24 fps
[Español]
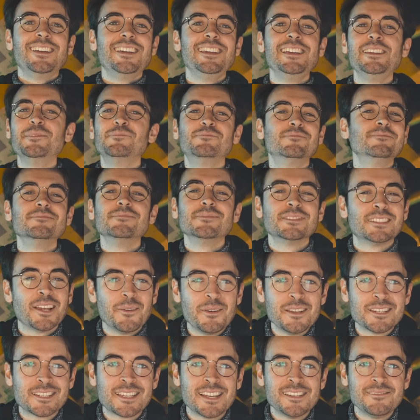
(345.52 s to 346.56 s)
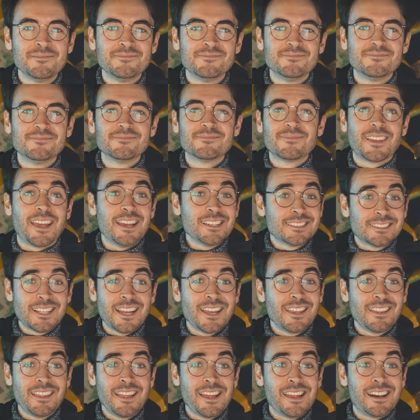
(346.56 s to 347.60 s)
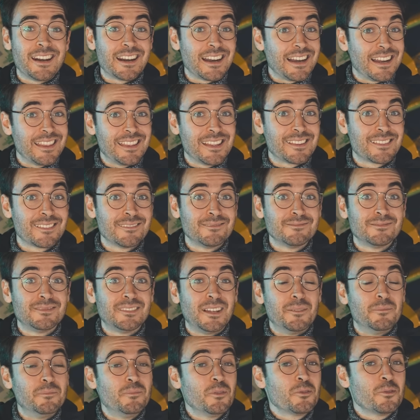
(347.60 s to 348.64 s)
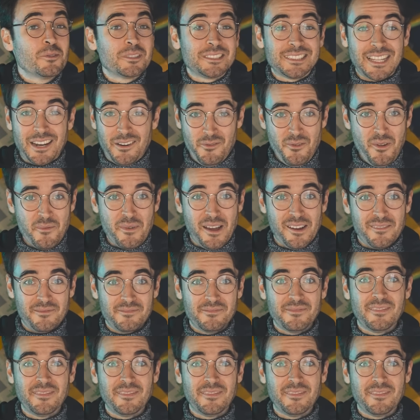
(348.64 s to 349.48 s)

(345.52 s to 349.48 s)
Y, ¿sabéis qué? que esta idea en realidad tampoco es tan nueva.